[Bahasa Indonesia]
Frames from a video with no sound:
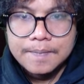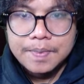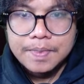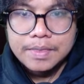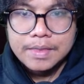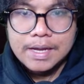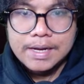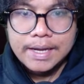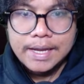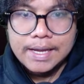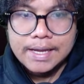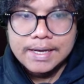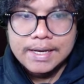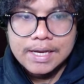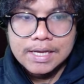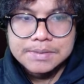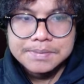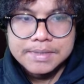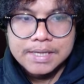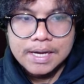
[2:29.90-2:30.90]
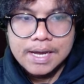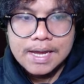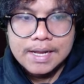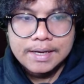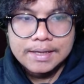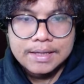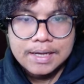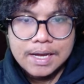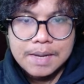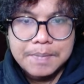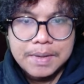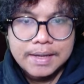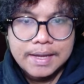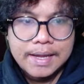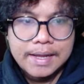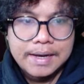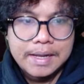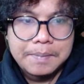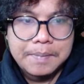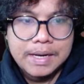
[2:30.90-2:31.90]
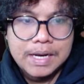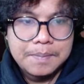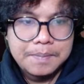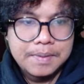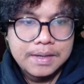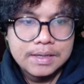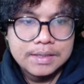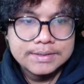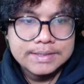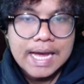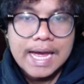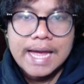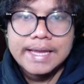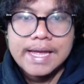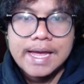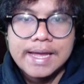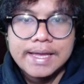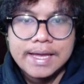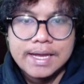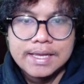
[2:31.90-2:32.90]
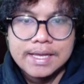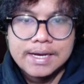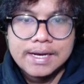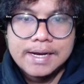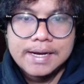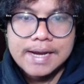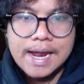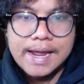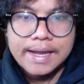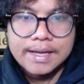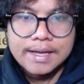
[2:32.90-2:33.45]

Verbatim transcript: Nah ini kayak gini guys misalkan kita kan pakai elemen apa cahaya ya jadi ini naik